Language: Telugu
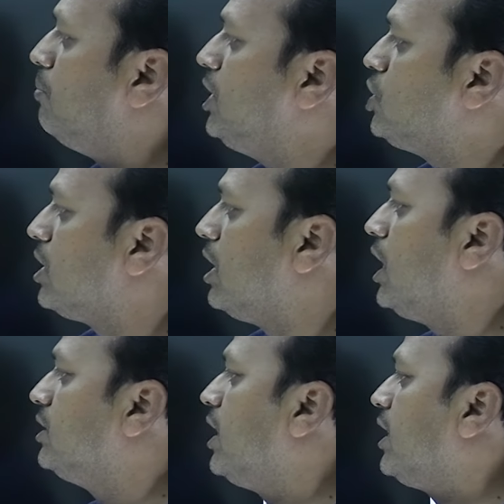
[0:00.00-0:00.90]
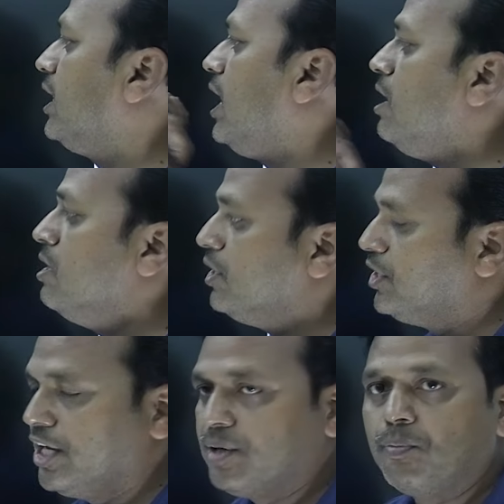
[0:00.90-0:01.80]
కమిషన్ ఆధారంగా
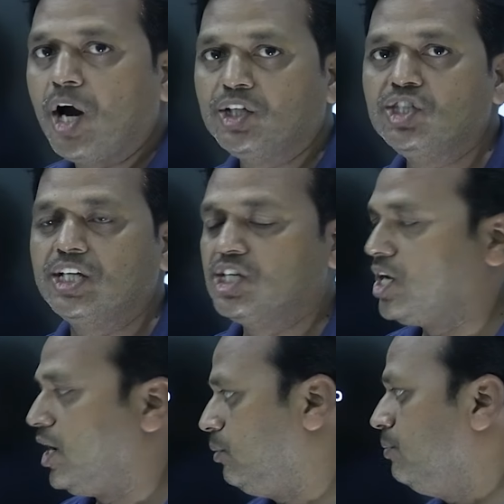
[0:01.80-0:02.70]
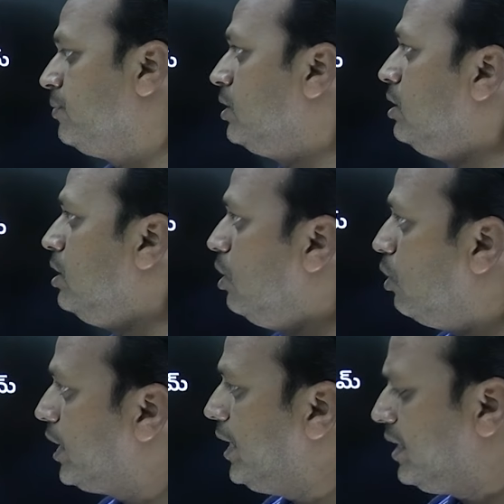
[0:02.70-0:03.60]
ఏర్పాటు చేశారు
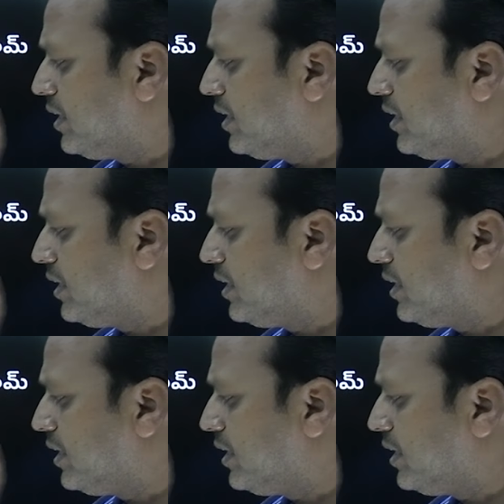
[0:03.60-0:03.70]
ఓకే